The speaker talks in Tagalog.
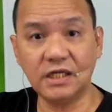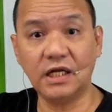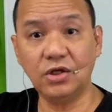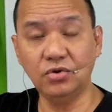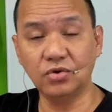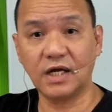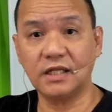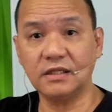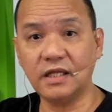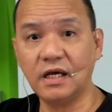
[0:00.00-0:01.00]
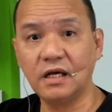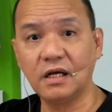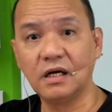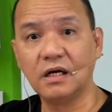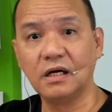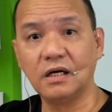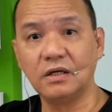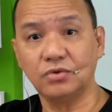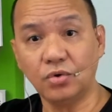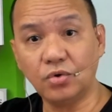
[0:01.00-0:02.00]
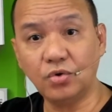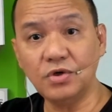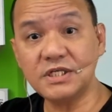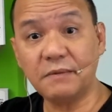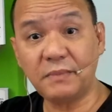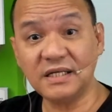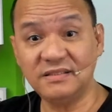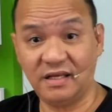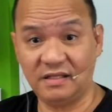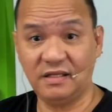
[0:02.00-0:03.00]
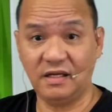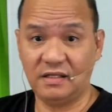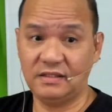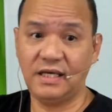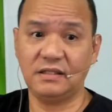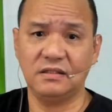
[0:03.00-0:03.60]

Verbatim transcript: na ignorante tungkol sa pagde-delegate.